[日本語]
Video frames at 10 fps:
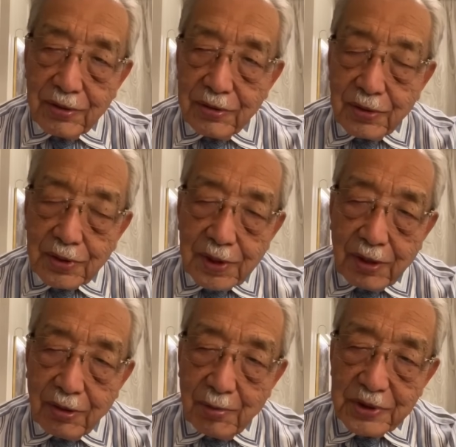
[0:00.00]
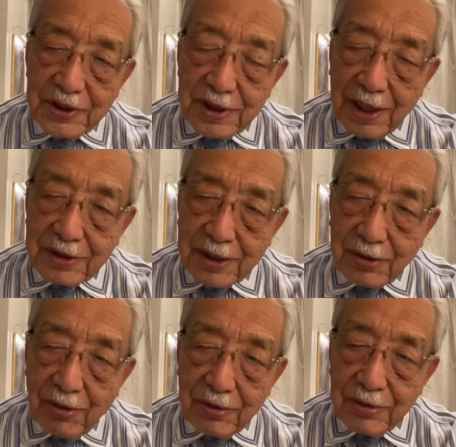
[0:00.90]
いうことで、これも侵略だ
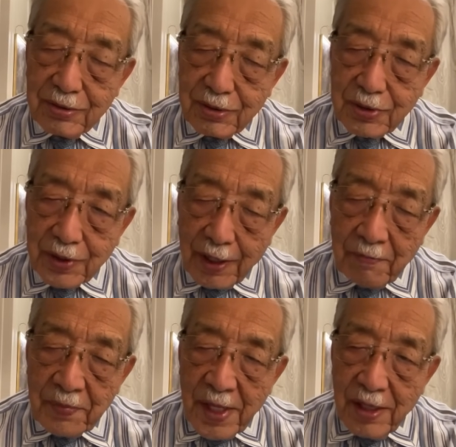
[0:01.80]
ということで、